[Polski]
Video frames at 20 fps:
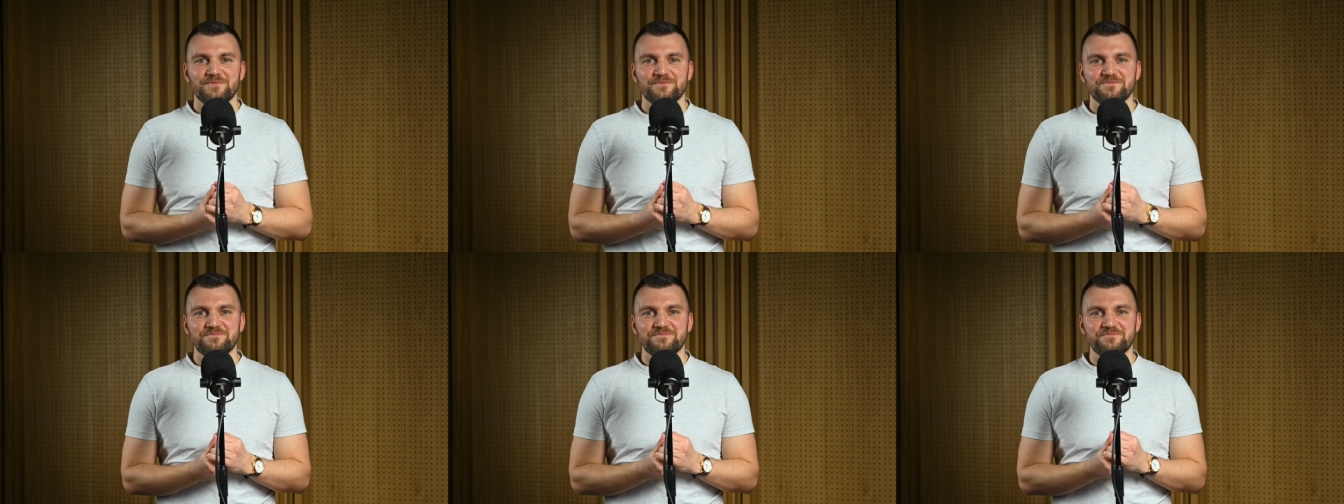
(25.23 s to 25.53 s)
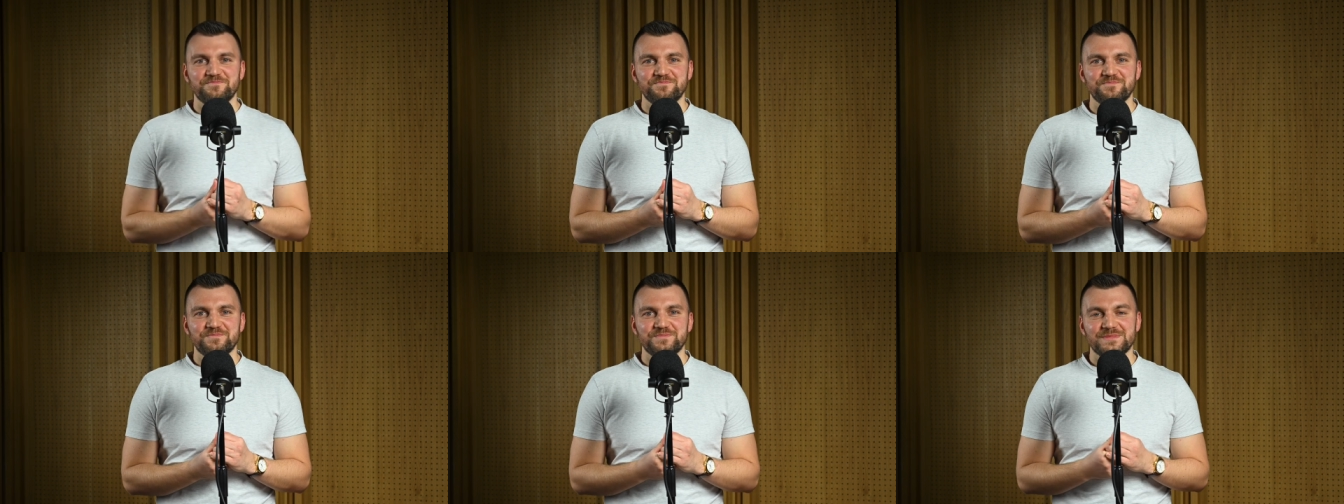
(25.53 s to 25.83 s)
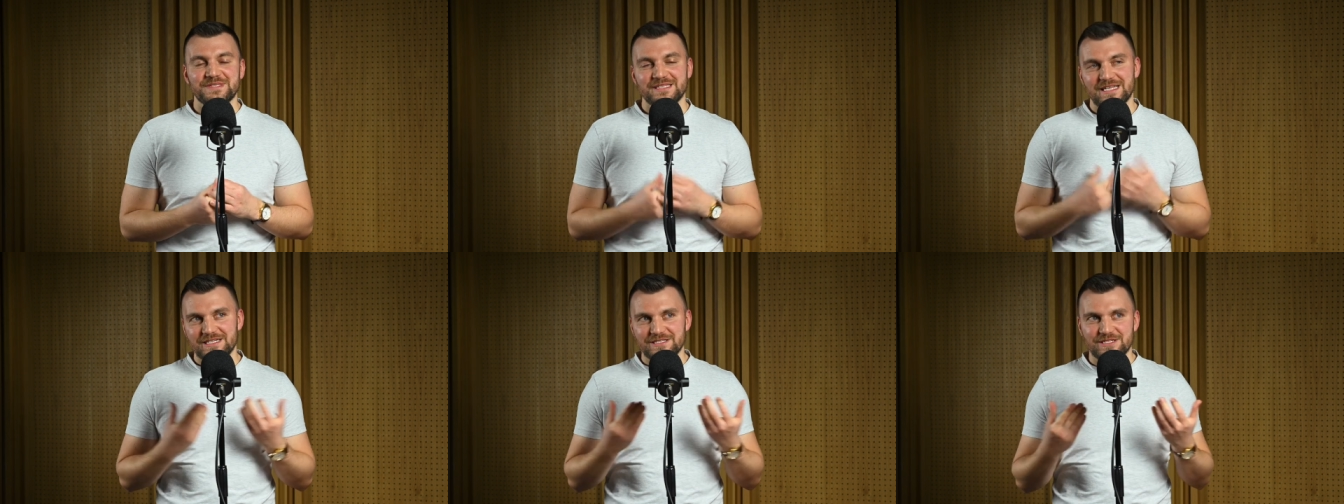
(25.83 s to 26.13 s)
Mm,
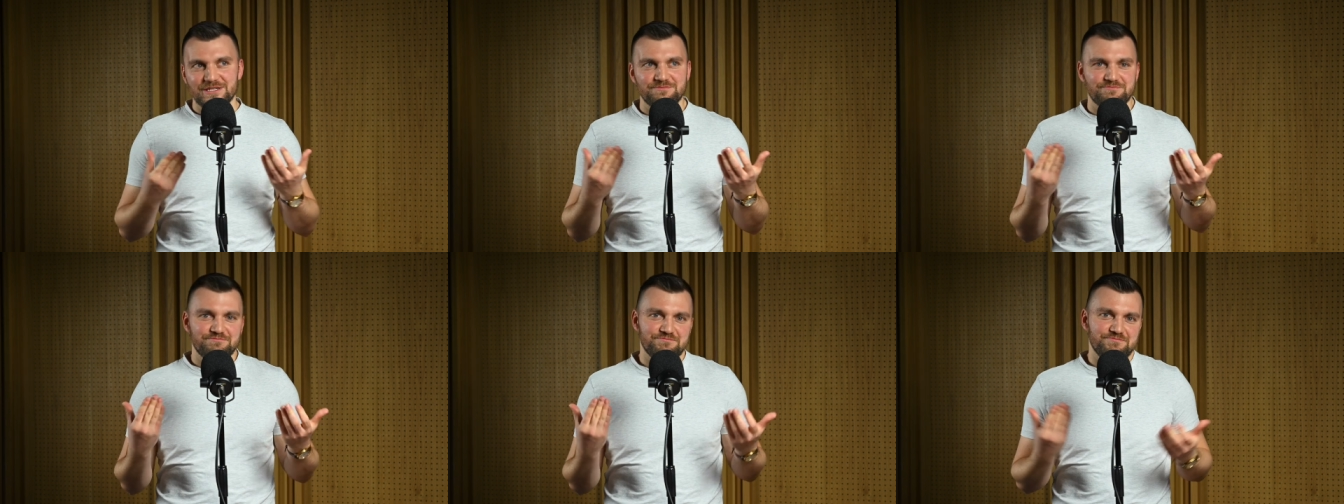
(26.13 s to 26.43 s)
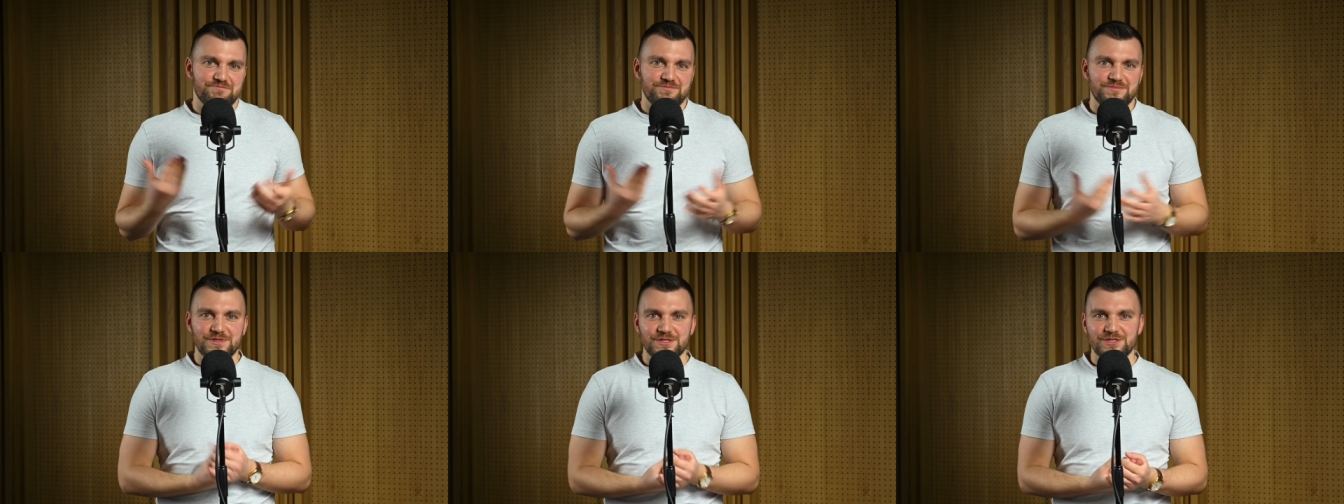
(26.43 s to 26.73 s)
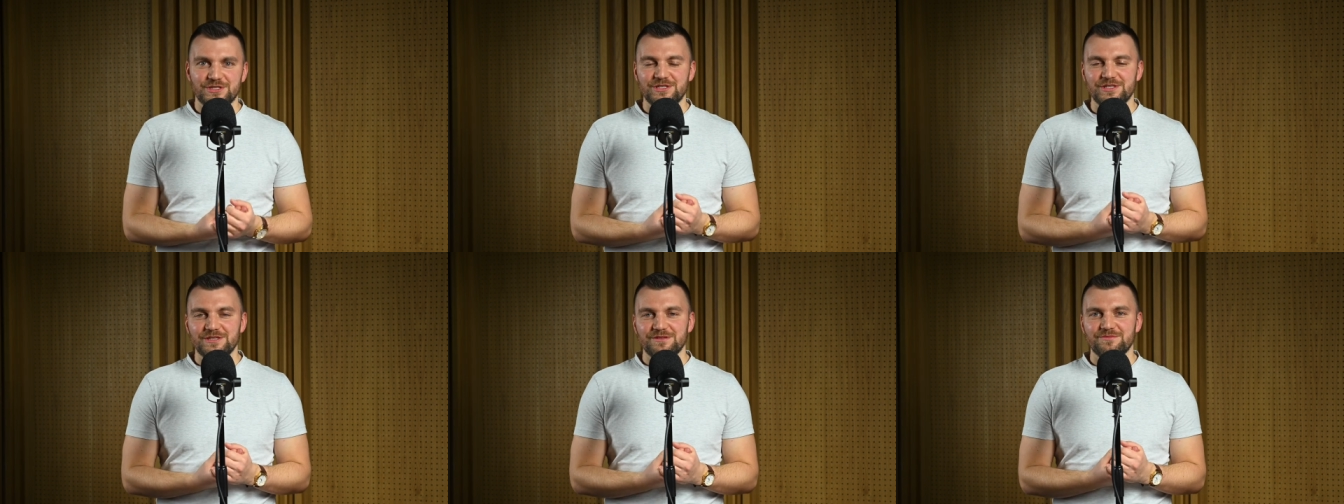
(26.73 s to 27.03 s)
także
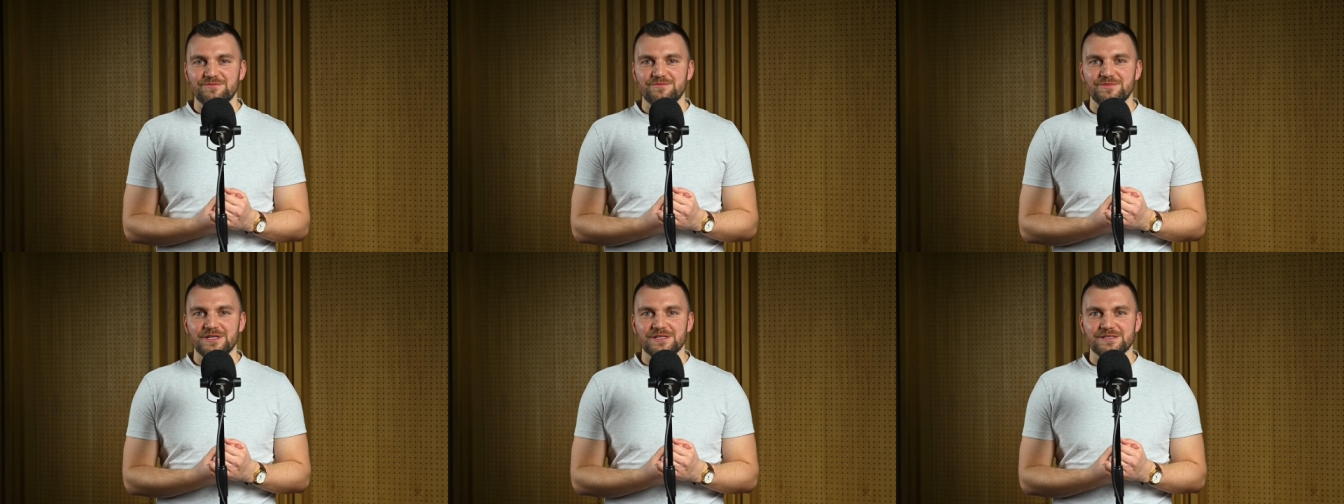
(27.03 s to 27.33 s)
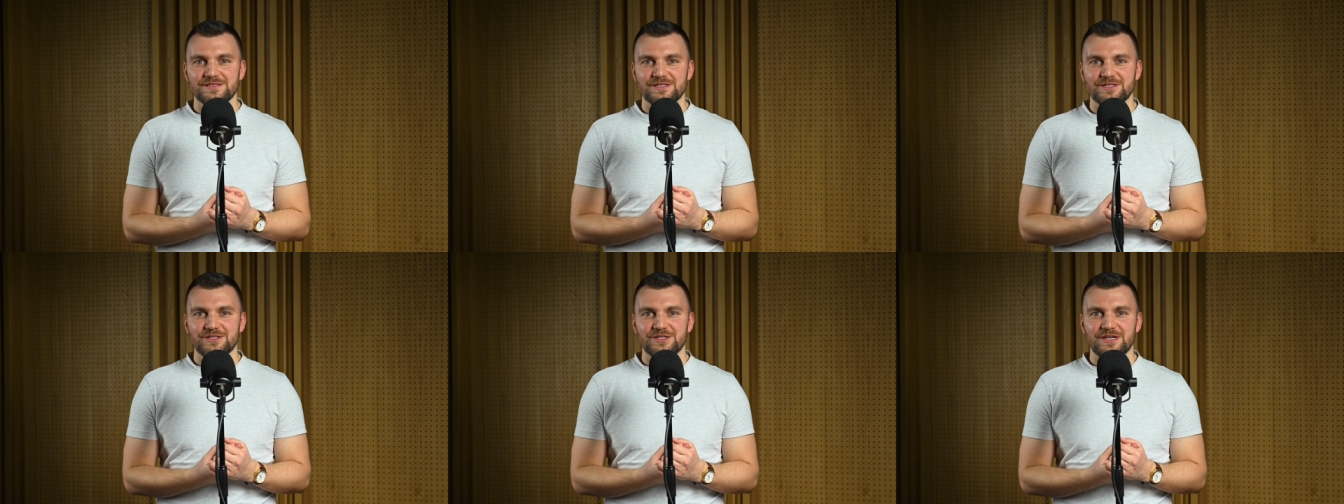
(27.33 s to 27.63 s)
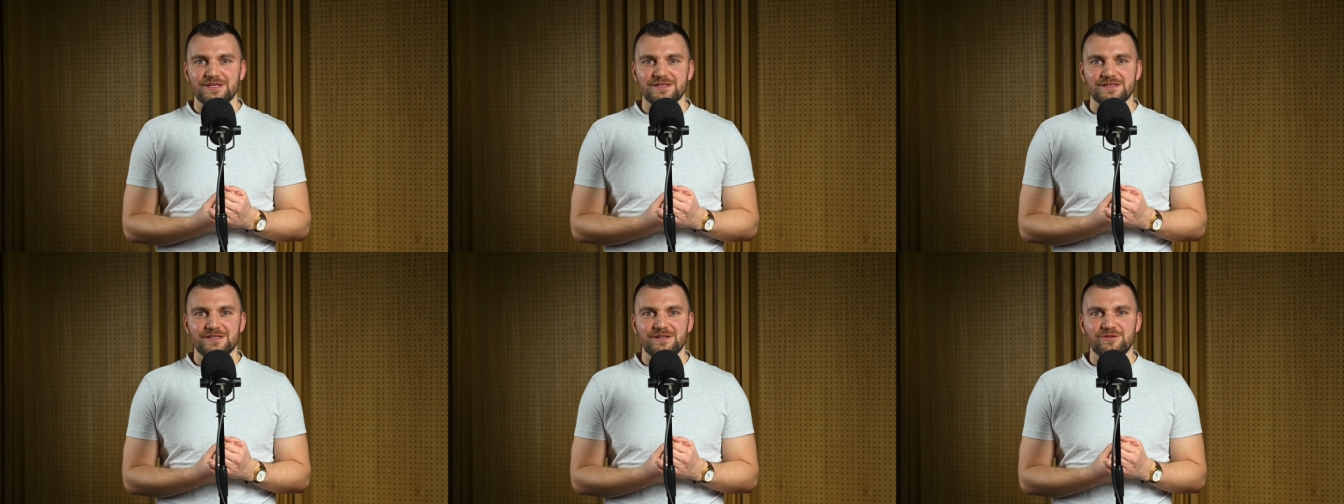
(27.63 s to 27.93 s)
jeśli jesteś
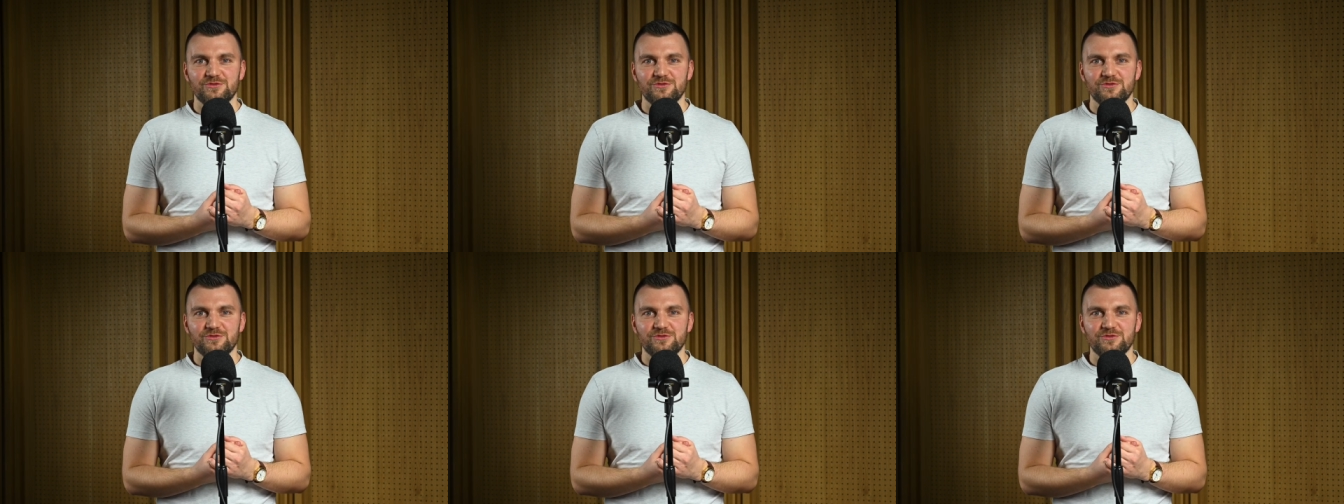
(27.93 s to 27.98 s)
chętny,